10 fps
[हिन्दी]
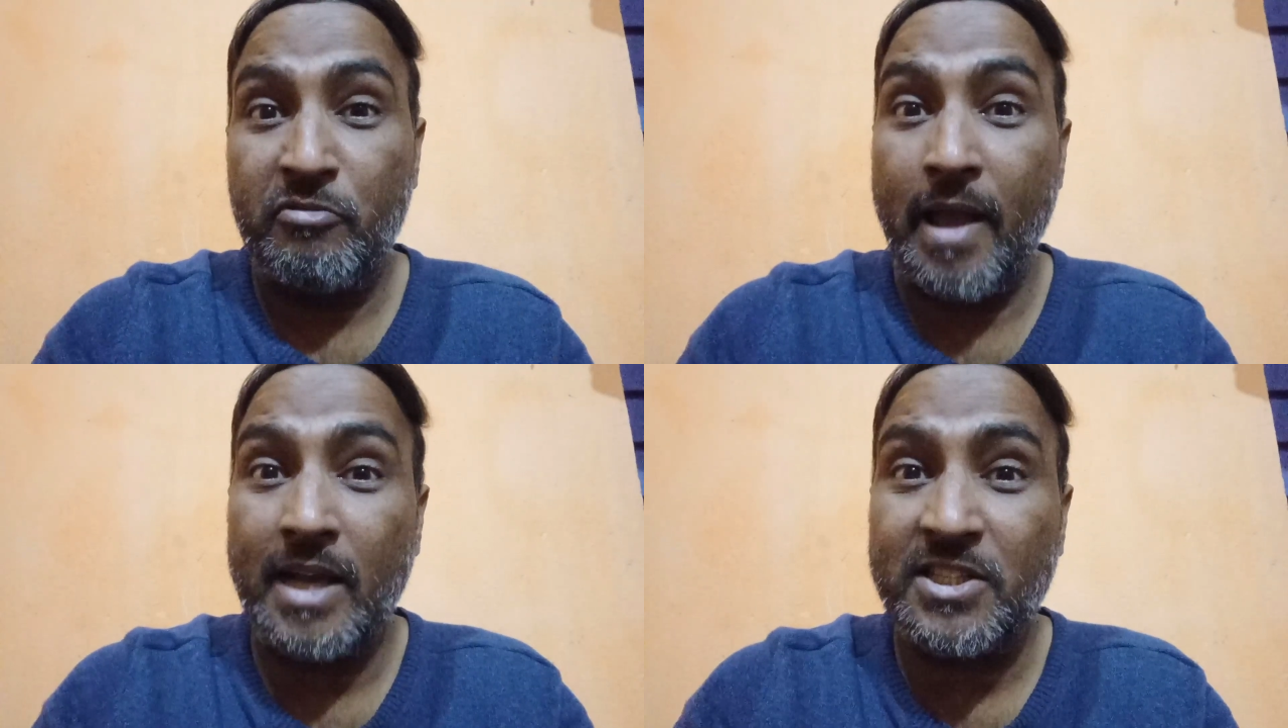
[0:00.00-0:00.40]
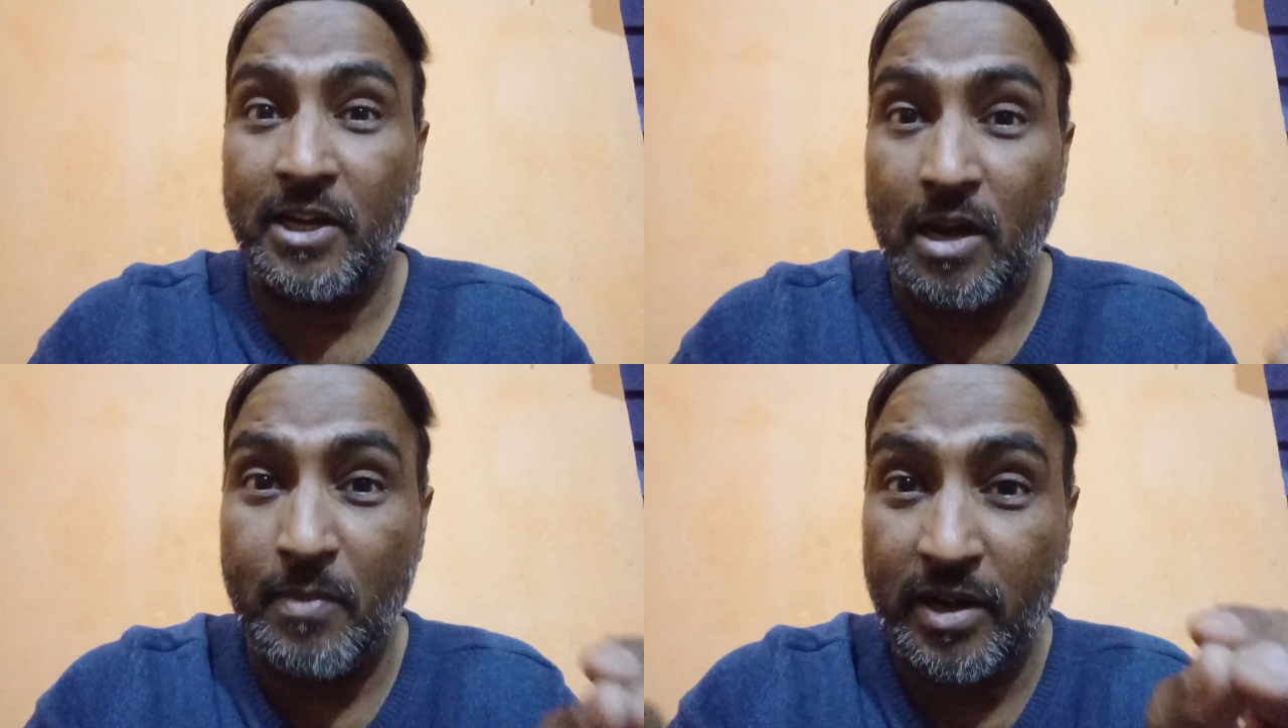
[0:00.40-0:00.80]
फेक
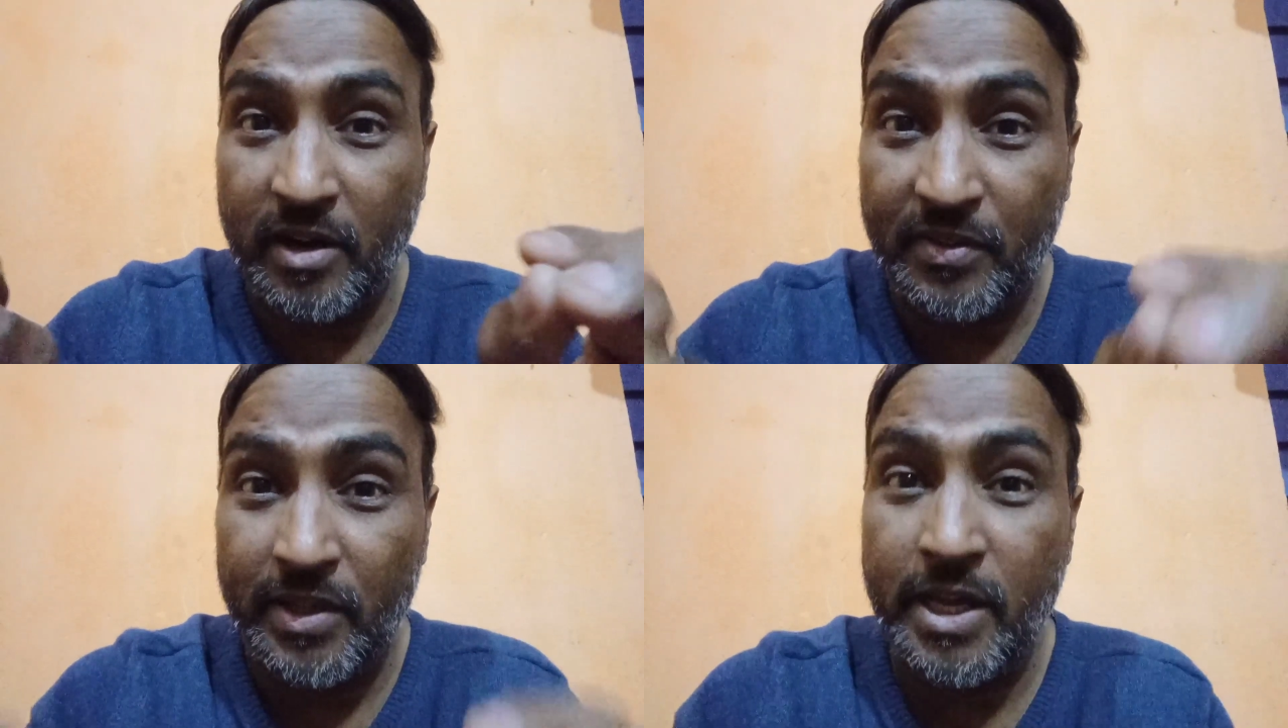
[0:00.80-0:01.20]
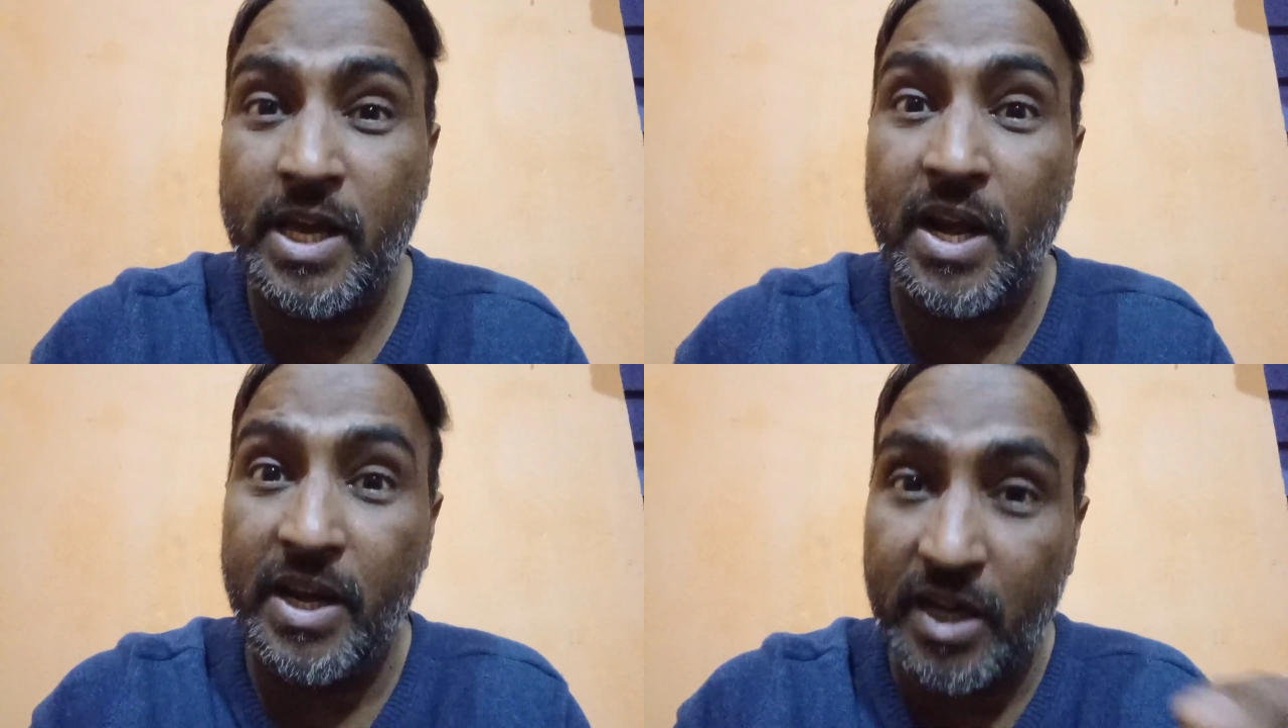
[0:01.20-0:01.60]
सेटलमेंट करते
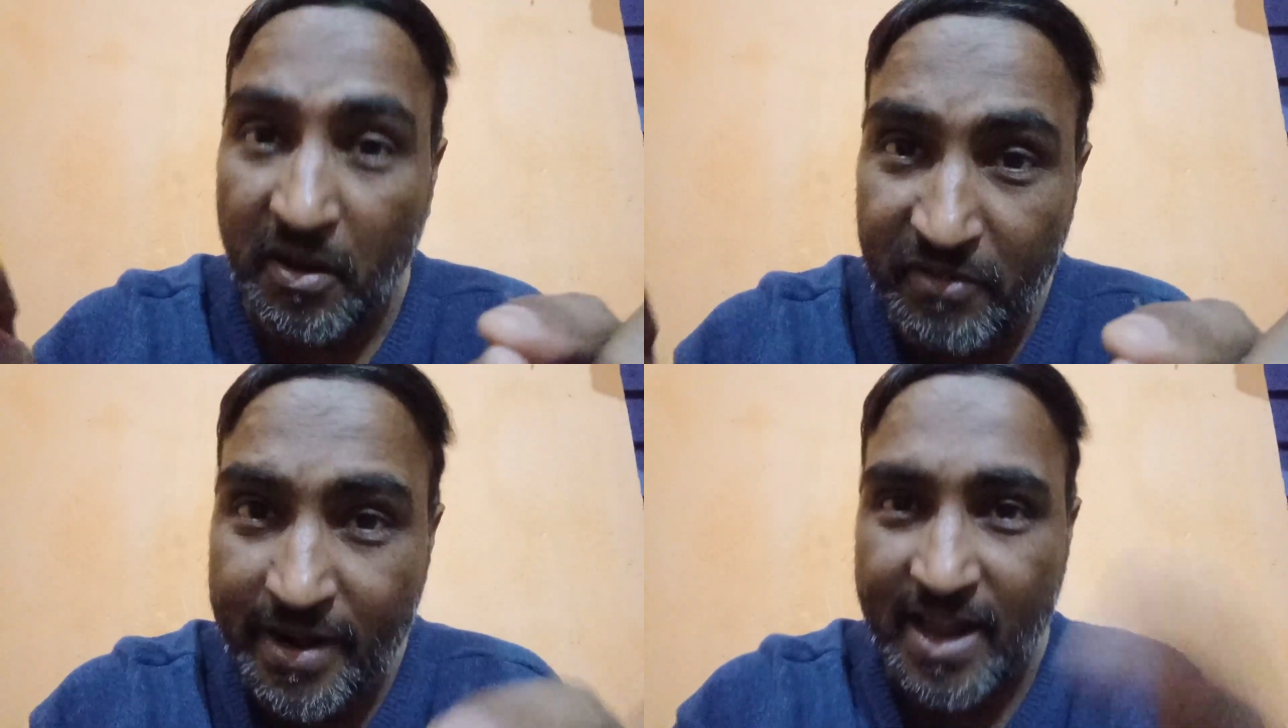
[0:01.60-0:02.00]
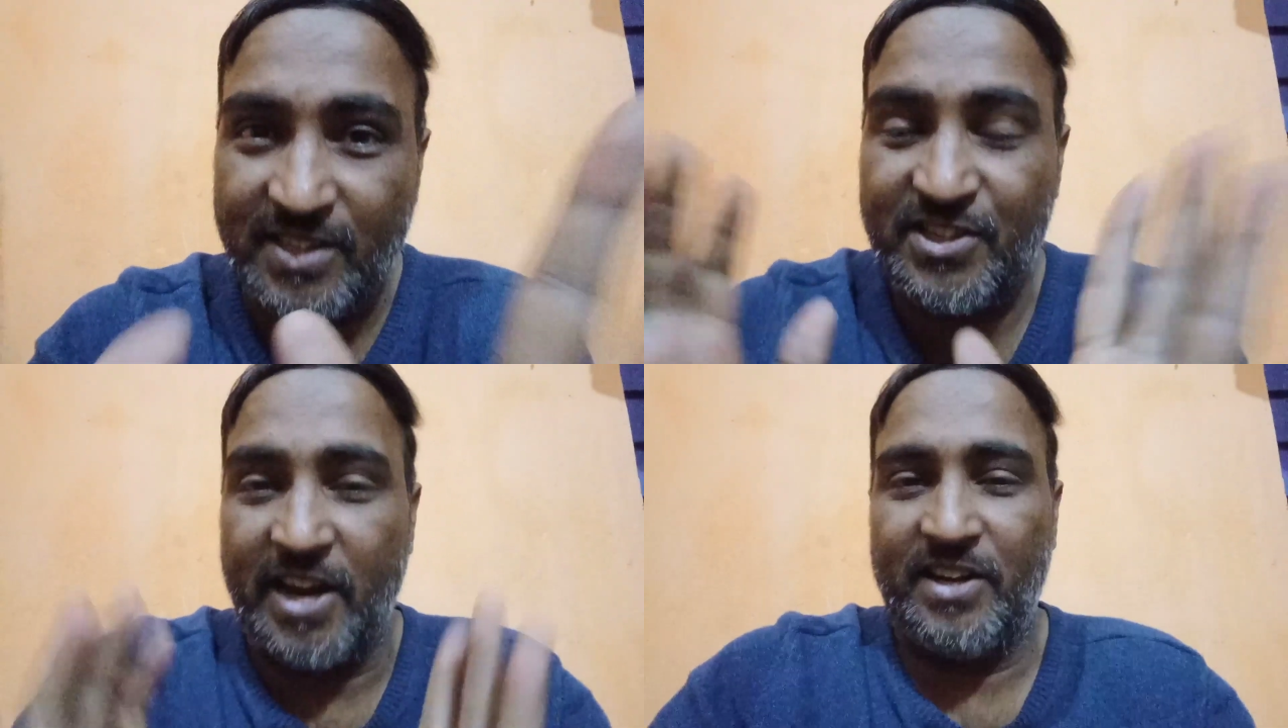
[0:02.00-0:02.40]
हैं रिकवरी
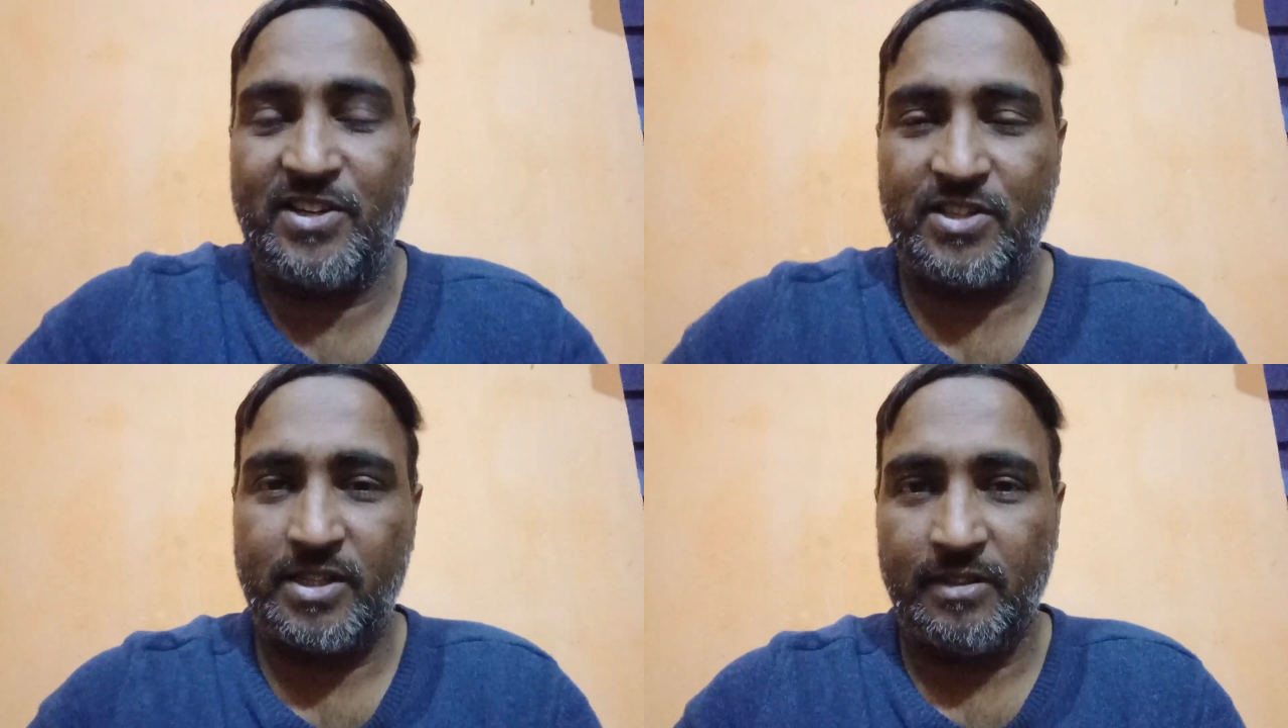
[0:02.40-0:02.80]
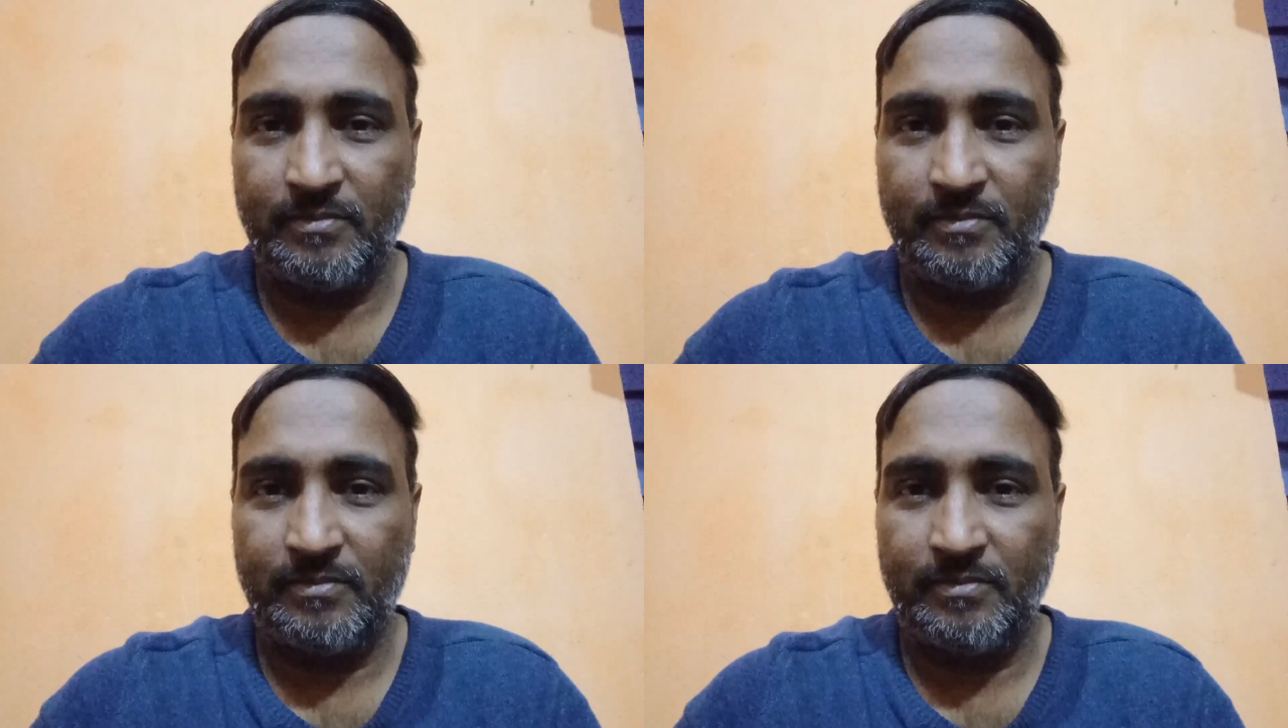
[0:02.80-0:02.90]
एजेंट्स